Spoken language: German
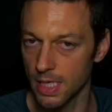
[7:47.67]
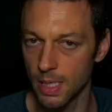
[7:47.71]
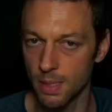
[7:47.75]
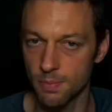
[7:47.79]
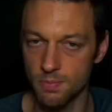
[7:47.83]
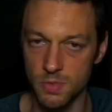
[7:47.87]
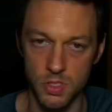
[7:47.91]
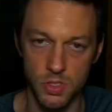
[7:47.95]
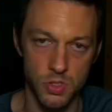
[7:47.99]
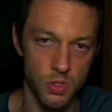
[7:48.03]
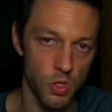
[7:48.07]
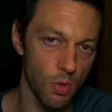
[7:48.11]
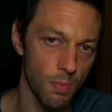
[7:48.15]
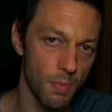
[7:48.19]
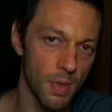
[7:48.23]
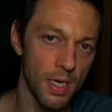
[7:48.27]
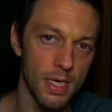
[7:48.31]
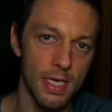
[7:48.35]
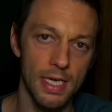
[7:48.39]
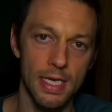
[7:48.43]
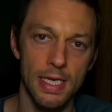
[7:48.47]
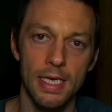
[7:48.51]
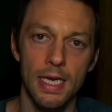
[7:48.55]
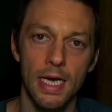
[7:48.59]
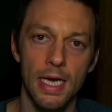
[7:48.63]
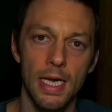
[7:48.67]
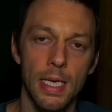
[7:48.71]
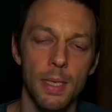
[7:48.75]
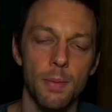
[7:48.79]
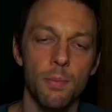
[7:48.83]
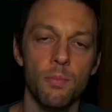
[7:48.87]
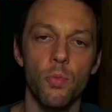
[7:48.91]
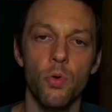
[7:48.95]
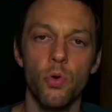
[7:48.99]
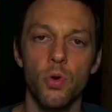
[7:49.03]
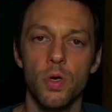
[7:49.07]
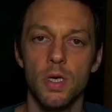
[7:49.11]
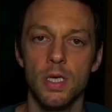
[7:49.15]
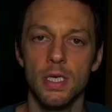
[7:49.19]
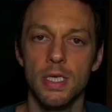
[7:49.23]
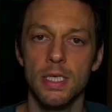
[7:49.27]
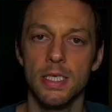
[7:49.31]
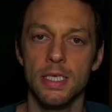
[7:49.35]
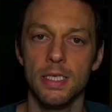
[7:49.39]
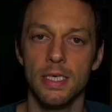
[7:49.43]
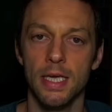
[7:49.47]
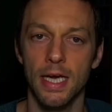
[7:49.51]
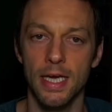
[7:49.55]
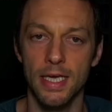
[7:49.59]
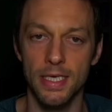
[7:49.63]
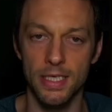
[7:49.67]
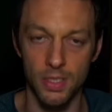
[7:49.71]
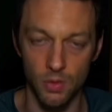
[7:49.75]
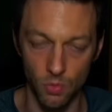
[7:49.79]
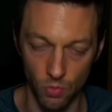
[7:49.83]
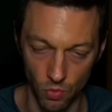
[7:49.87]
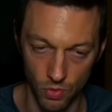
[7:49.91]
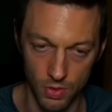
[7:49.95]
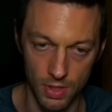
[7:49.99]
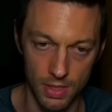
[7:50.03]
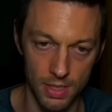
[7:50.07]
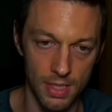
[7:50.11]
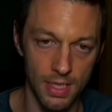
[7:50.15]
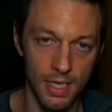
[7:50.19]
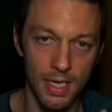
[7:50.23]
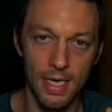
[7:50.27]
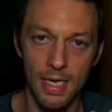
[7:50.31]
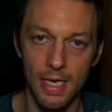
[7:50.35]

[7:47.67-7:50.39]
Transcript: im Sommer, in allen möglichen Regionen